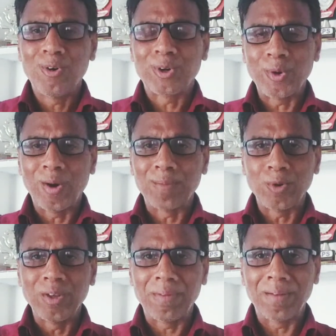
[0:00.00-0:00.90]
और क्यों
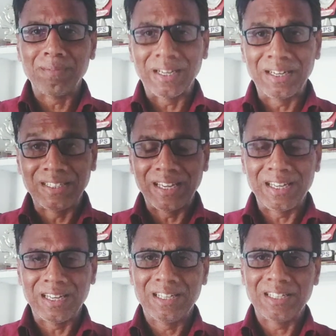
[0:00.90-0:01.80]
आपको ये फिल्म देखनी
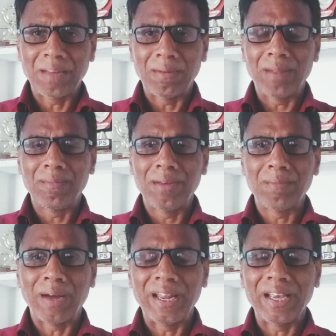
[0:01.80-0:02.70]
चाहिए इसके बारे
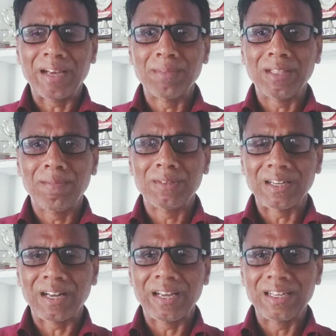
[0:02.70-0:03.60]
में माना है अमिताभ
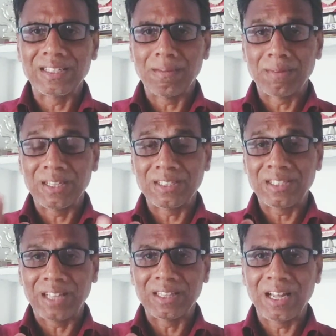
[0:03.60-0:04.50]
बच्चन का एक जबरदस्त
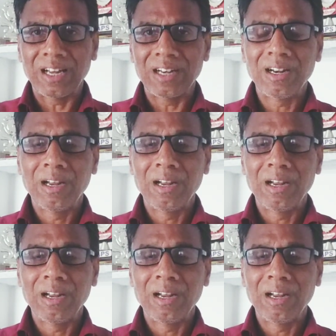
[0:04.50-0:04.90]
शानदार